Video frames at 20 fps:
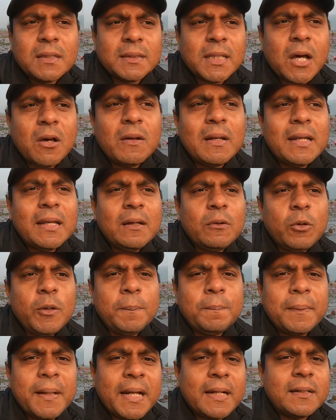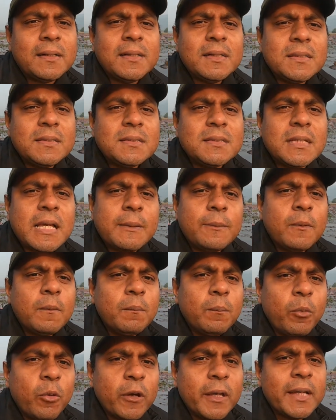তাহলে ওই প্র্যাকটিস এবং
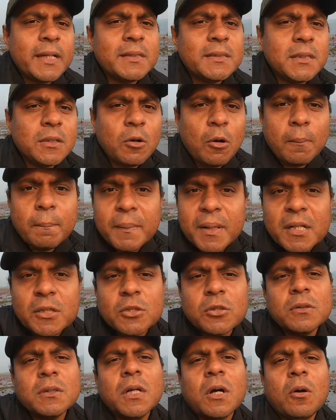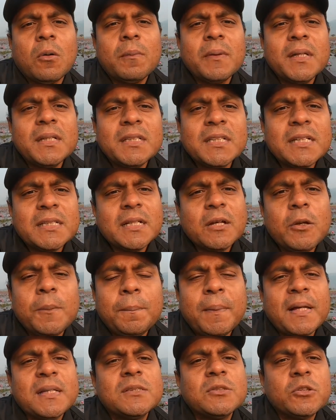বইয়ের যে কম্বিনেশনটা হবে সেটা ওই
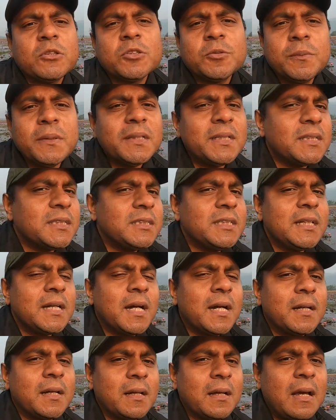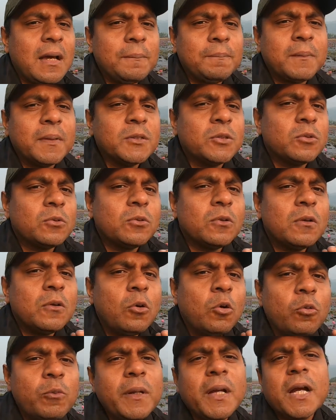পাঁচ দশ মিনিটের শিক্ষাটা আপনার জন্য
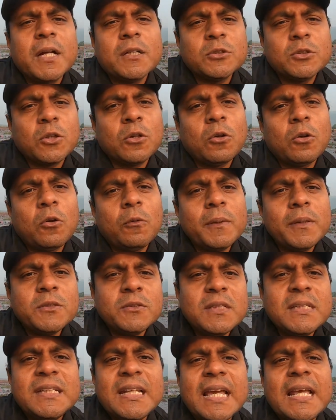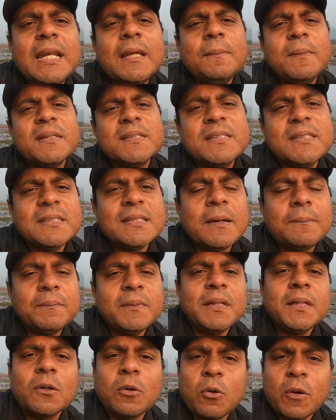খুবই কার্যকর হবে যদি ডেইলি বেসিসে আপনি
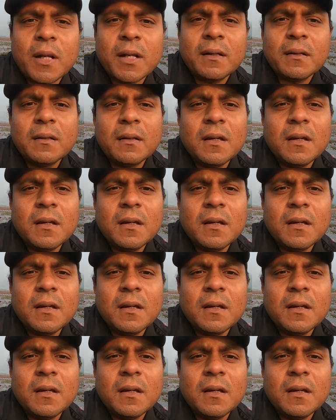এটা করেন